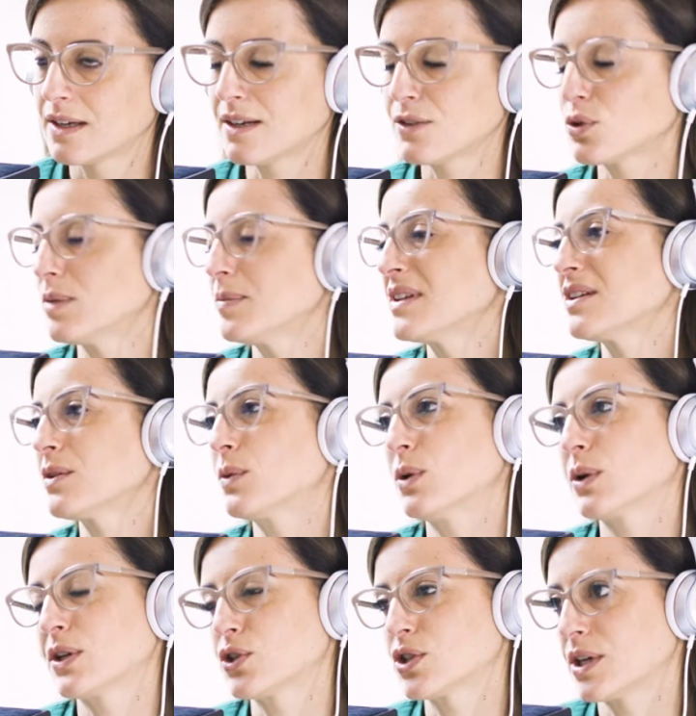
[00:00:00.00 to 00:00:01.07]
Naturalmente quello
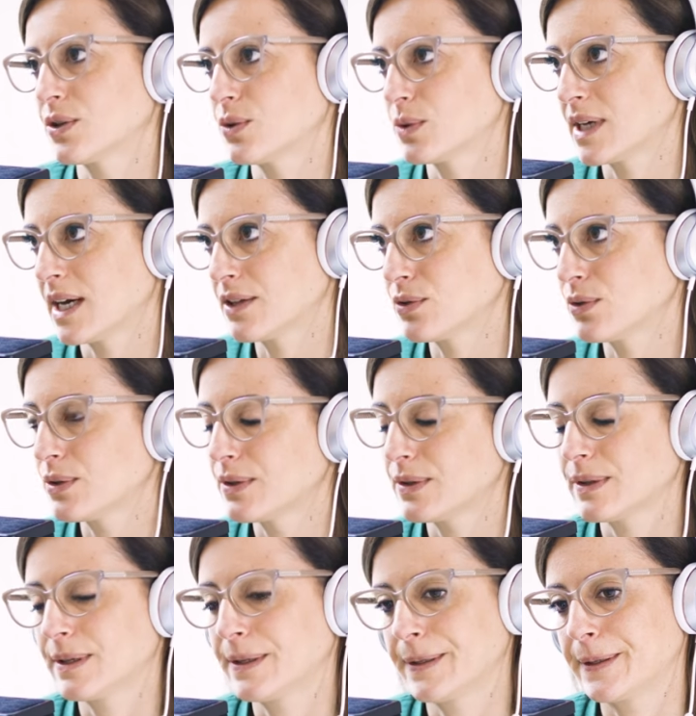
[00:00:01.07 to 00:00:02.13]
che ci ha
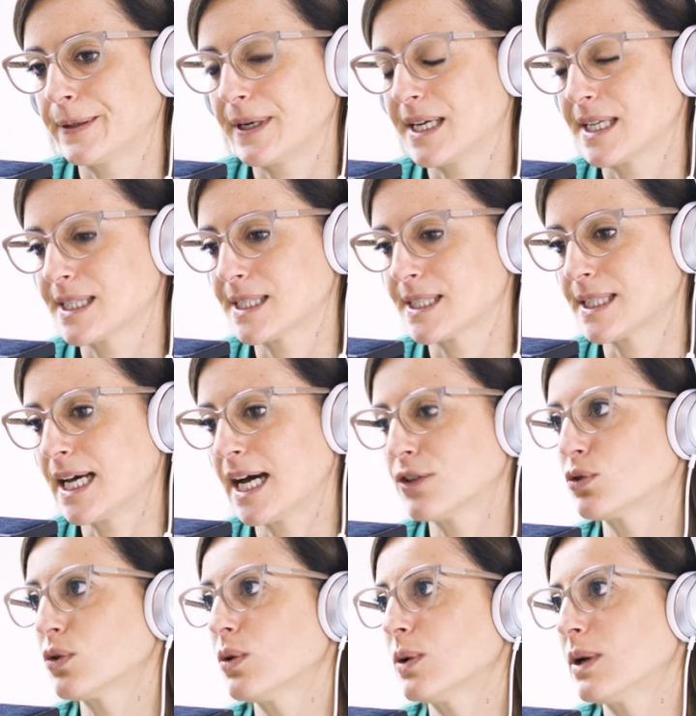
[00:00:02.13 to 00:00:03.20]
aiutato eh, è
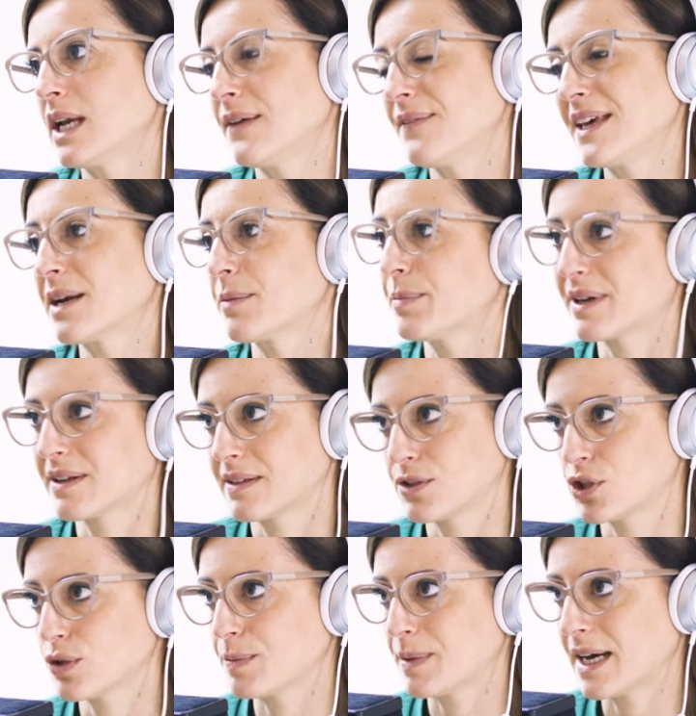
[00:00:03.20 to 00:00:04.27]
stato l'aver
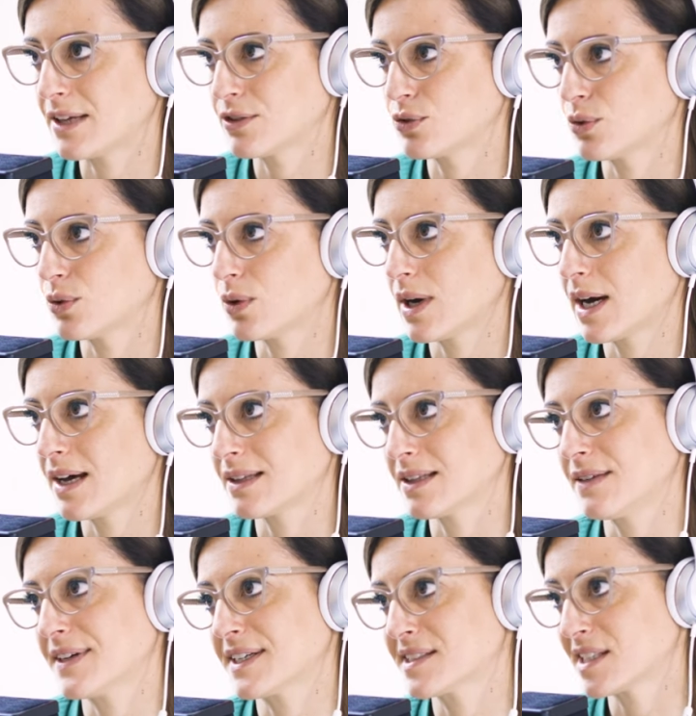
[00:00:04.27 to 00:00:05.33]
partecipato a
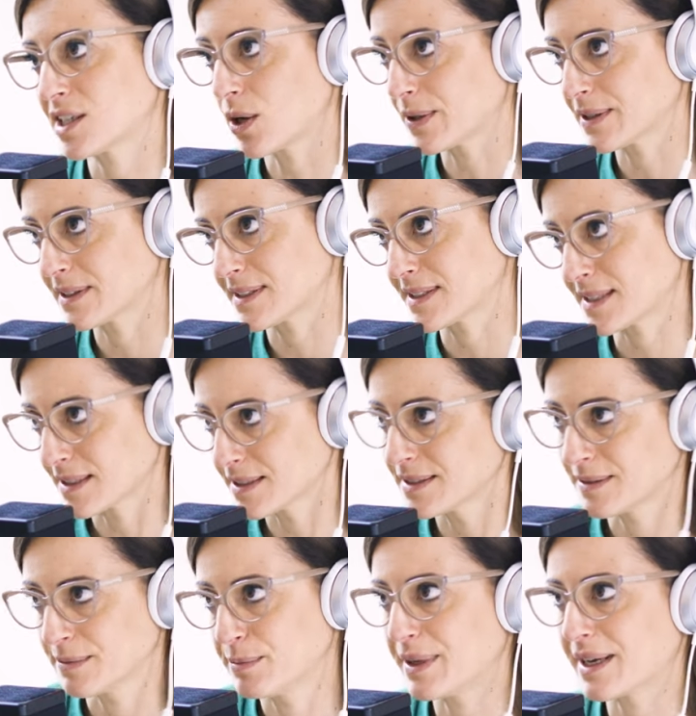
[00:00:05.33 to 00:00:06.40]
diversi contest
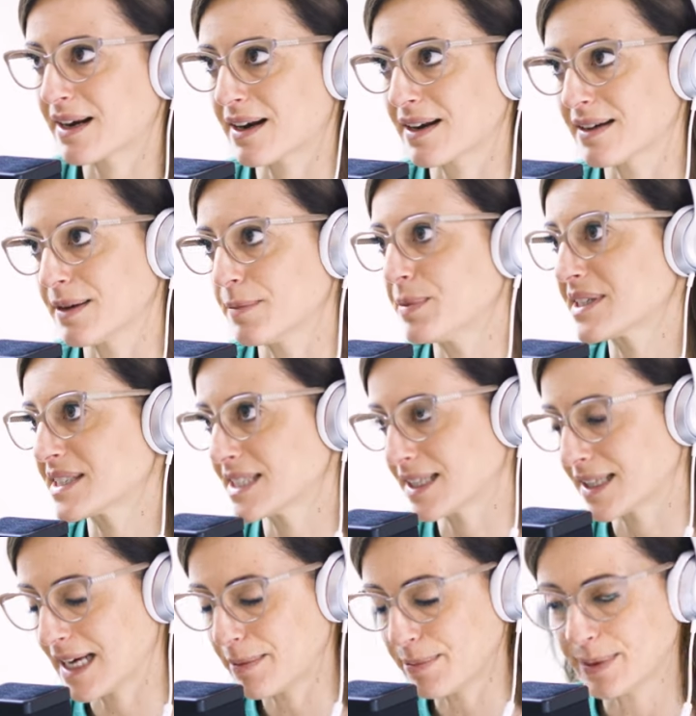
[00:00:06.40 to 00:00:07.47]
per, per
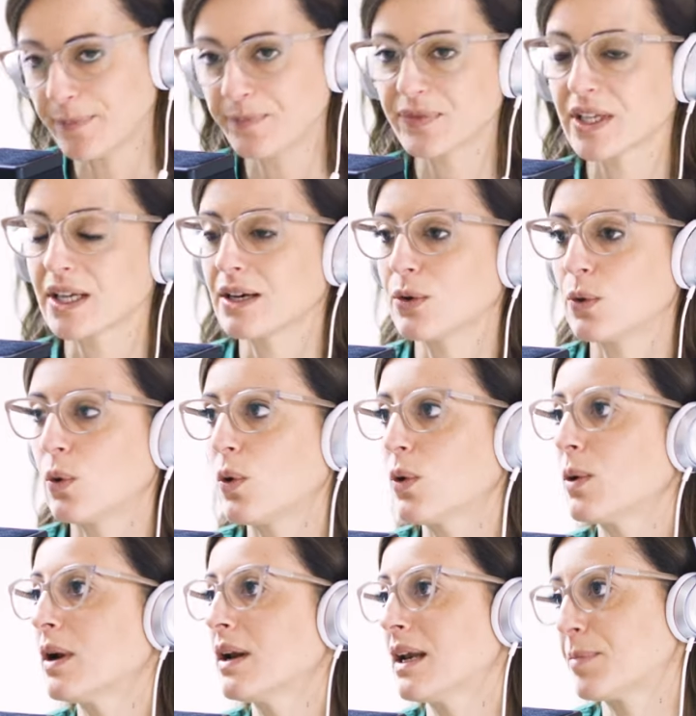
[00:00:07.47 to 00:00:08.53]
startup
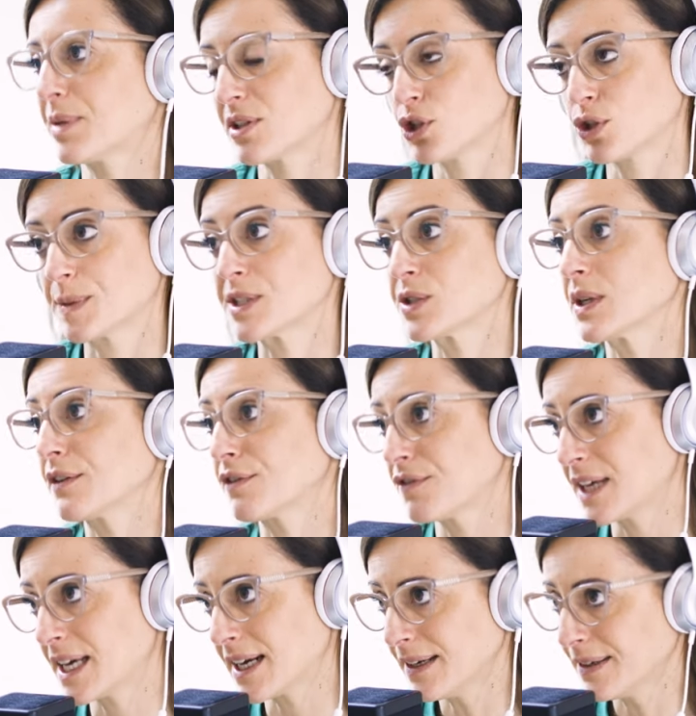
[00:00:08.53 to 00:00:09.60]
o la partecipazione a
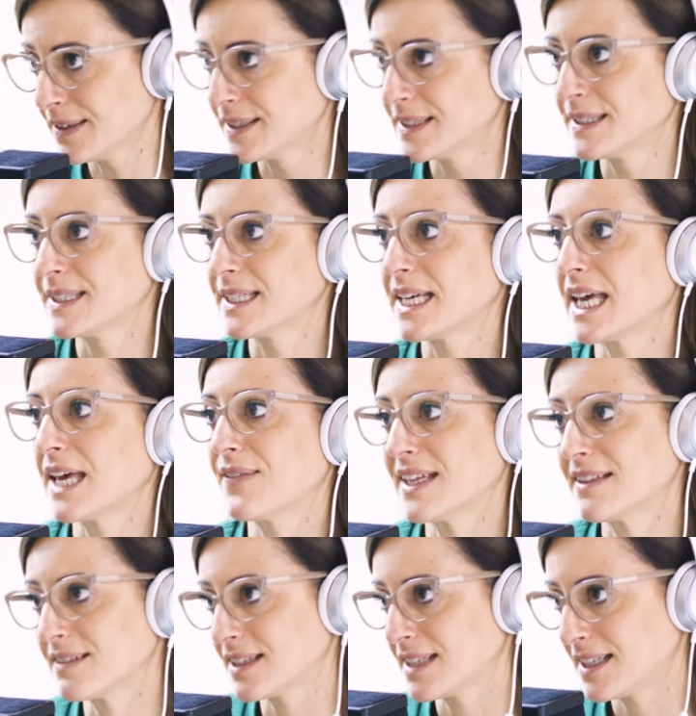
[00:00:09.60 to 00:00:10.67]
fiere,
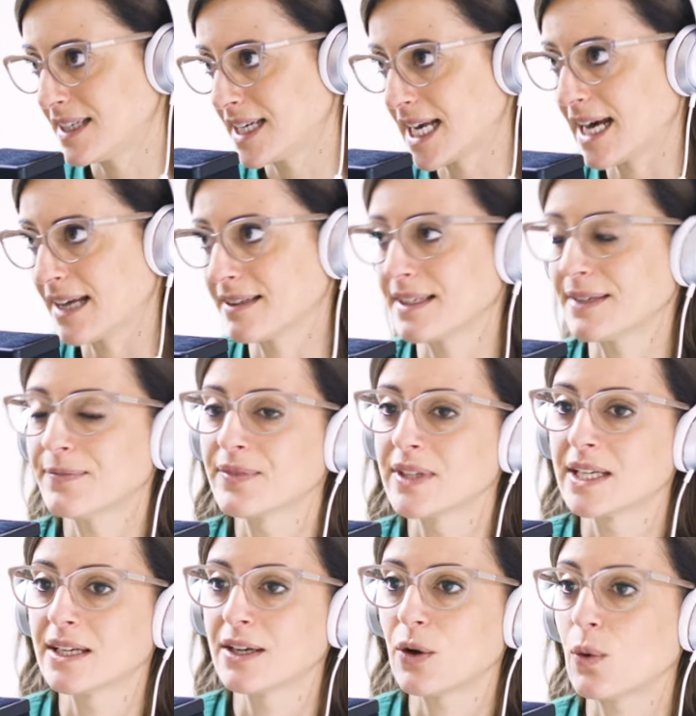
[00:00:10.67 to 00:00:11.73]
eventi dedicati
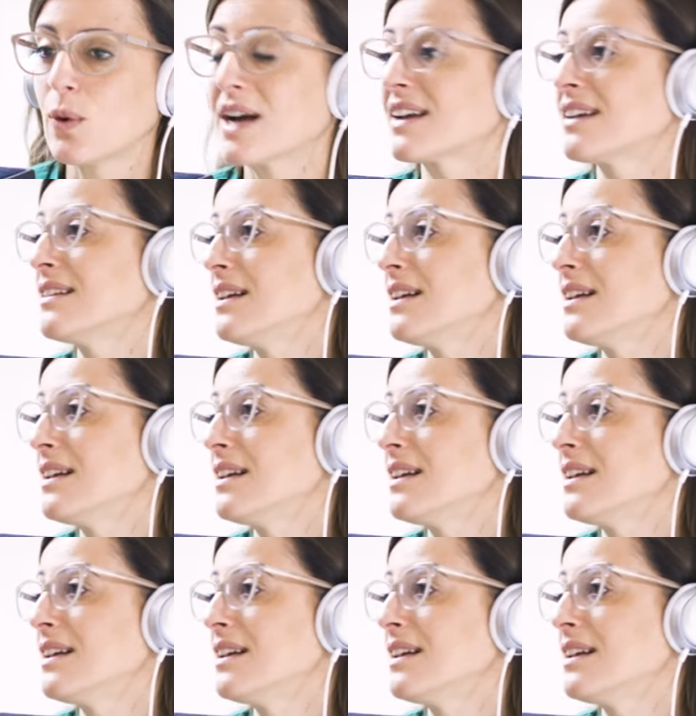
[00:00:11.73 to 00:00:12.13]
o anche